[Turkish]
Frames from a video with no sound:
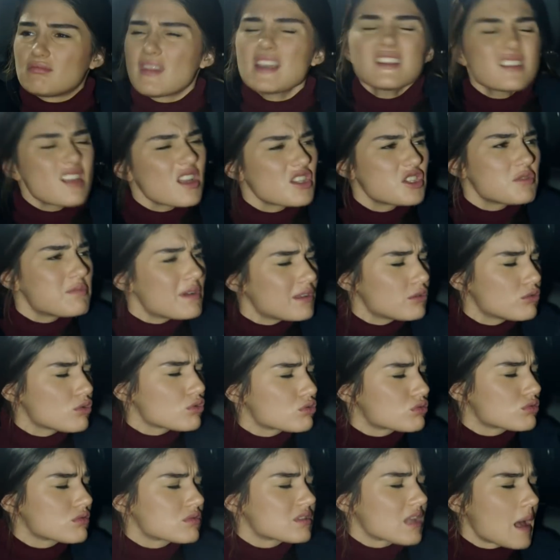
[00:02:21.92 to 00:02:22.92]
Ne
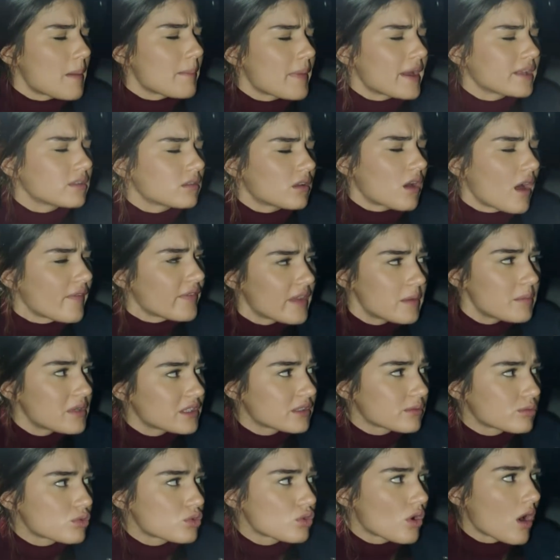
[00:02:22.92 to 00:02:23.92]
saçmalıyorsun sen ben
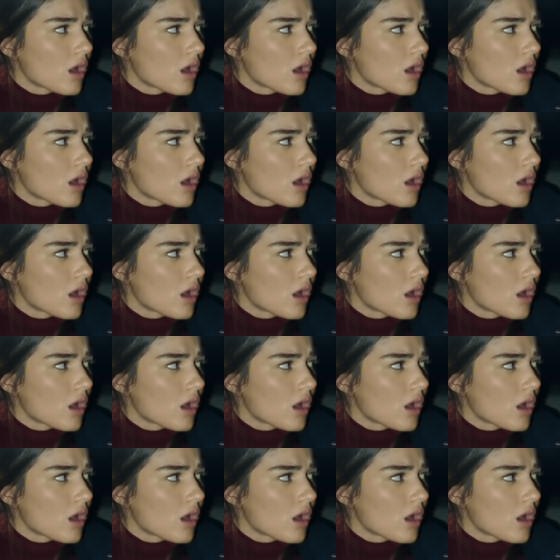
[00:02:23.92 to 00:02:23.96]
anlamadım şu